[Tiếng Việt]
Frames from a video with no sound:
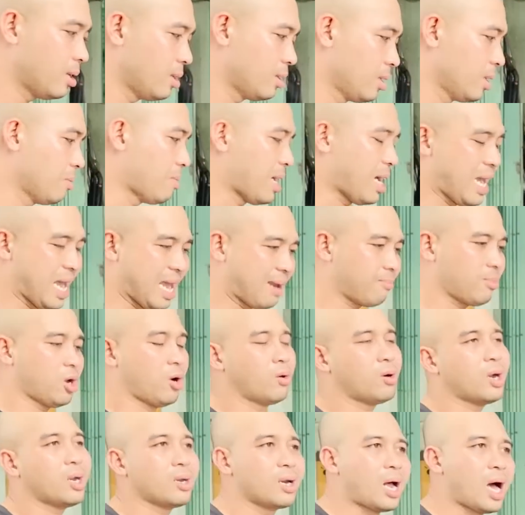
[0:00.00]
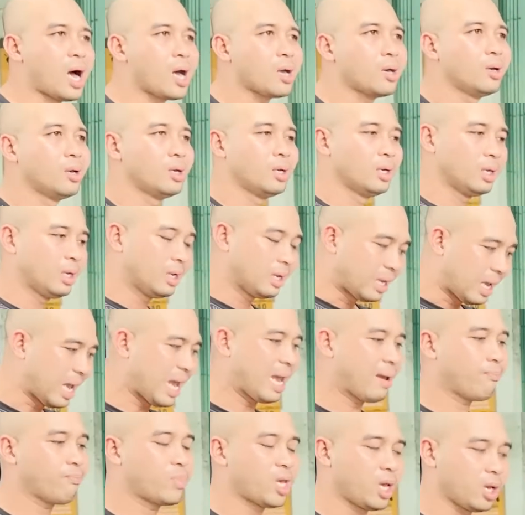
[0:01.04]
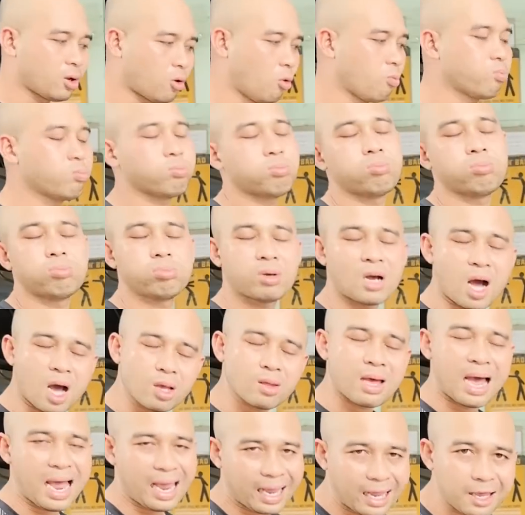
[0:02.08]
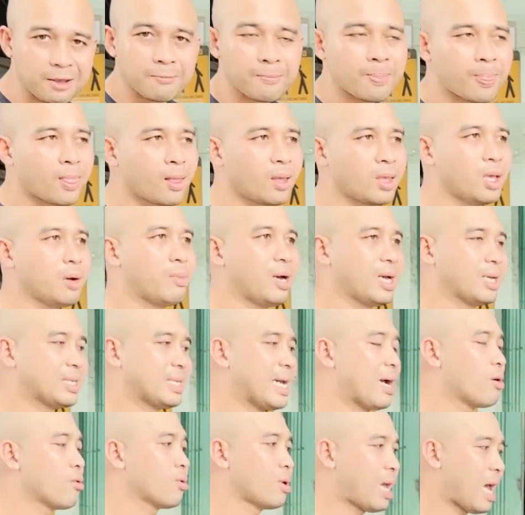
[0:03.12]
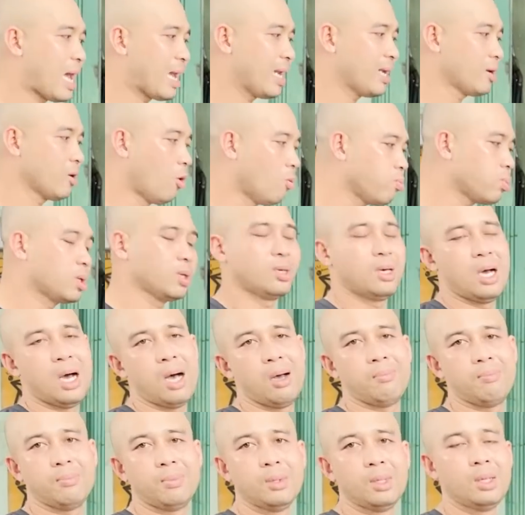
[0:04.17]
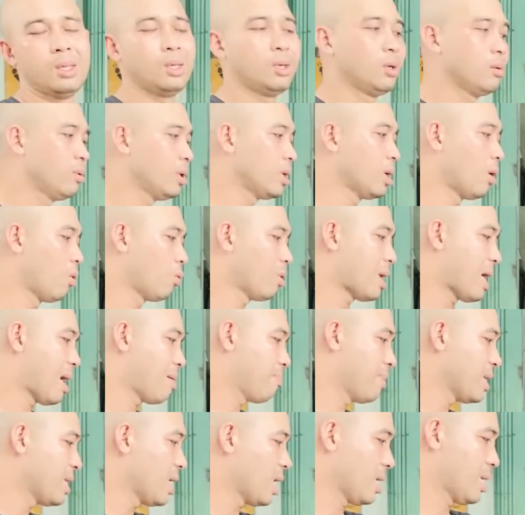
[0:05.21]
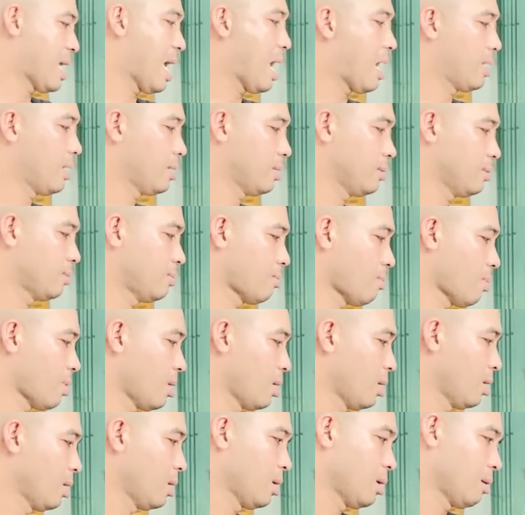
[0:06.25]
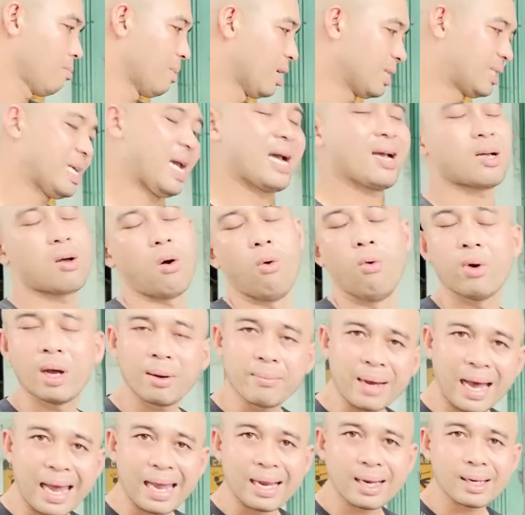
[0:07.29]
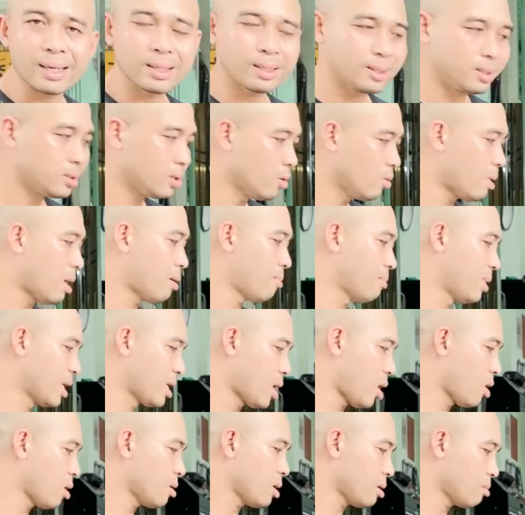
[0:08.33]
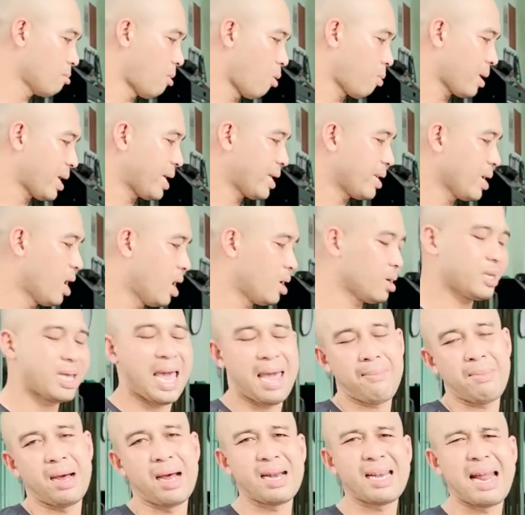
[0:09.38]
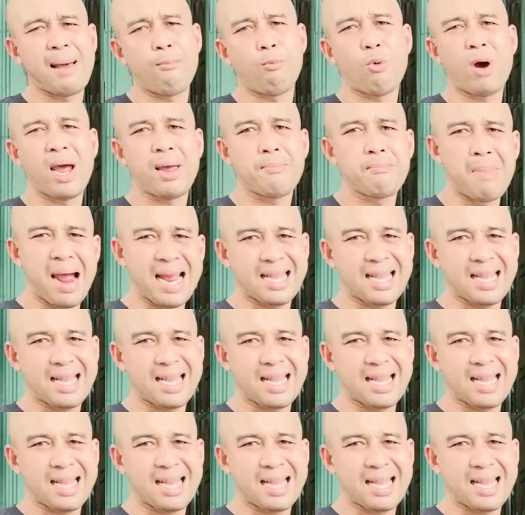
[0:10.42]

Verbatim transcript: nhưng mà em nói rất rõ em thì cũng có thay nhưng mà sao thay đúng trường hợp ví dụ là bây giờ nè bình xăng cũ các bạn đúng không mình nói một cái đơn giản mà nằm ngoài mặt